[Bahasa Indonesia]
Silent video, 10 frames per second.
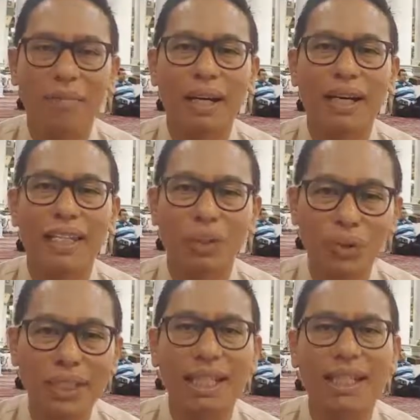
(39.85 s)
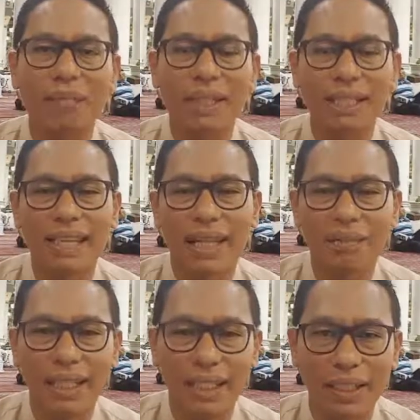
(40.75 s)
Maka teruskan kebiasaan
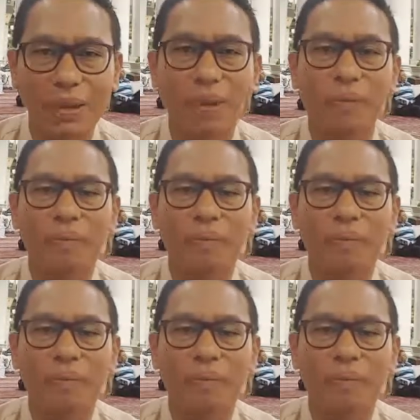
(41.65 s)
baik itu.